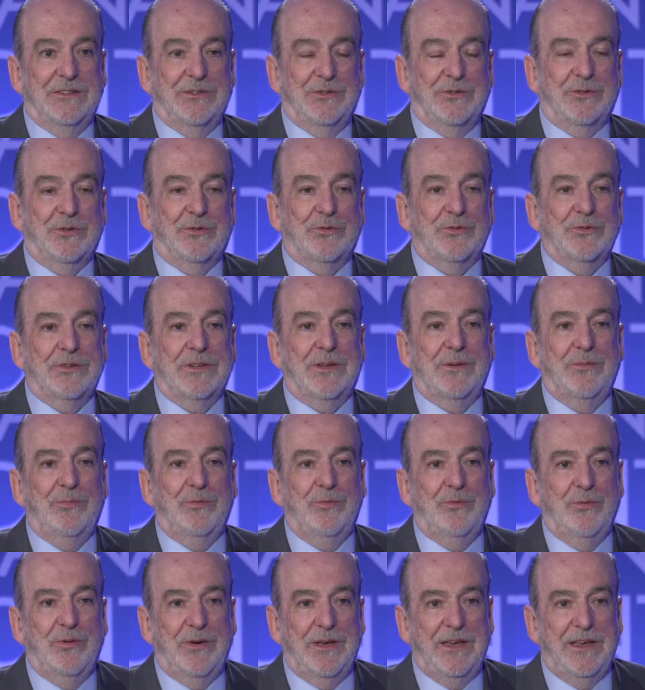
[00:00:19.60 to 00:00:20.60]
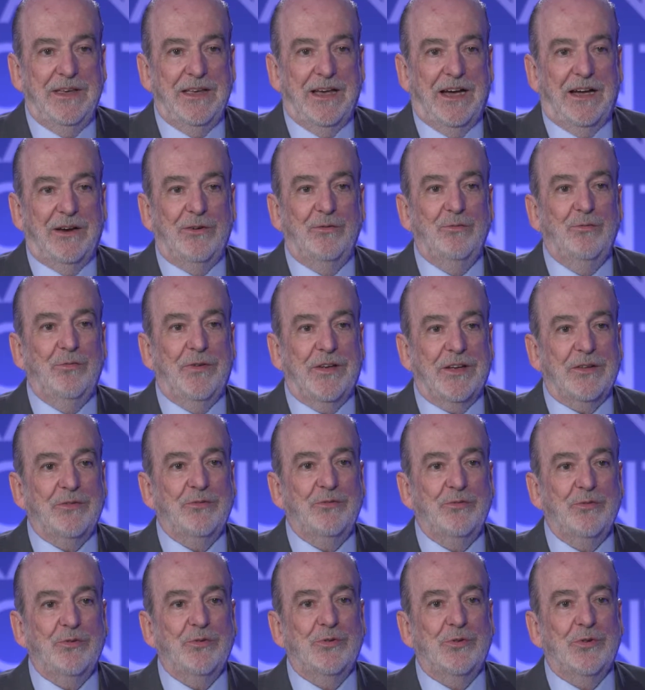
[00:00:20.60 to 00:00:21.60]
de contribuer à
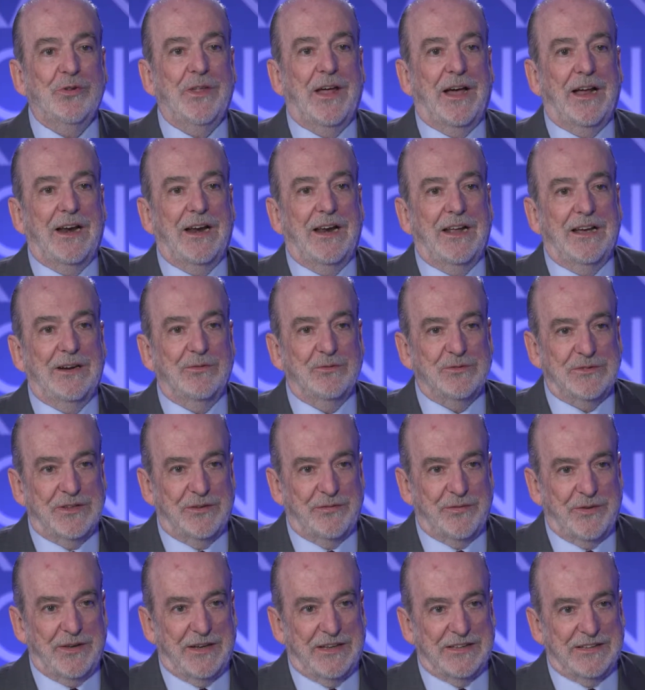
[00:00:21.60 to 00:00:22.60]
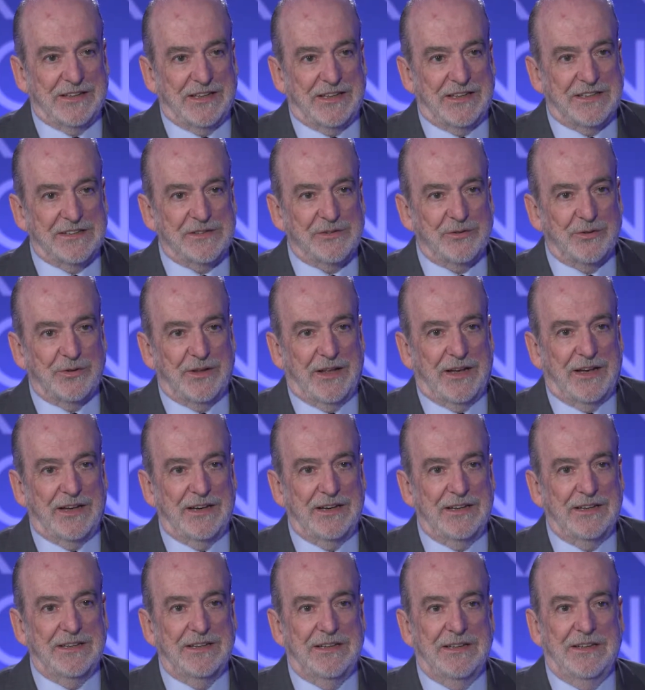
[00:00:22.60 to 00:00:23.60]
l'ouverture de Darla aux affaires
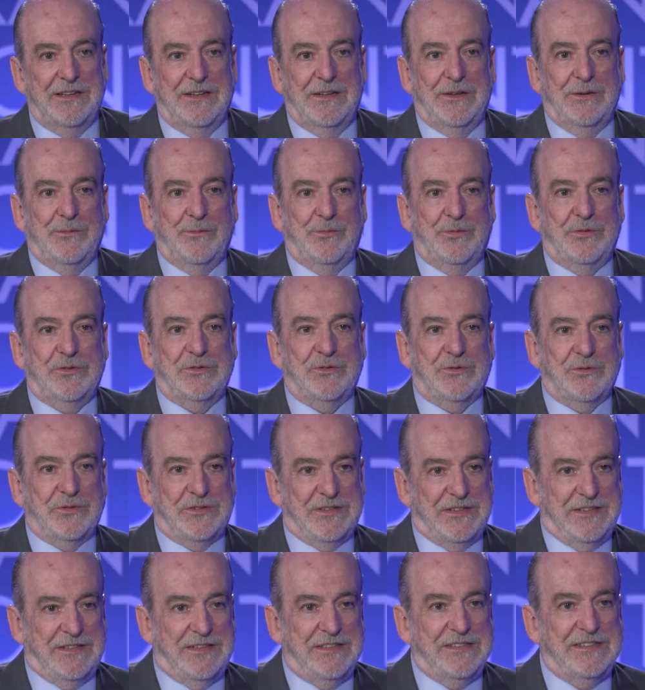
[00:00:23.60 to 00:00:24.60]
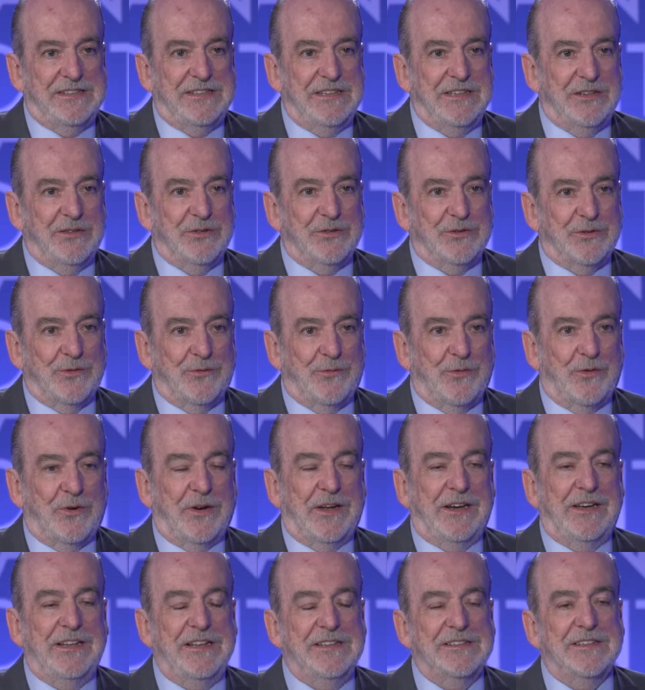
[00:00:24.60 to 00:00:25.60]
internationales, puisque c'est ici que se
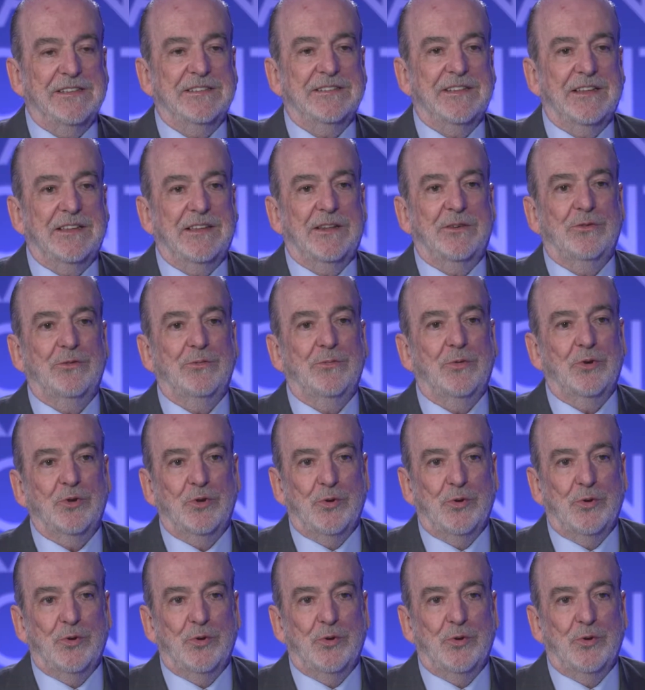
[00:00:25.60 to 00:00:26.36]
focalisent un certain nombre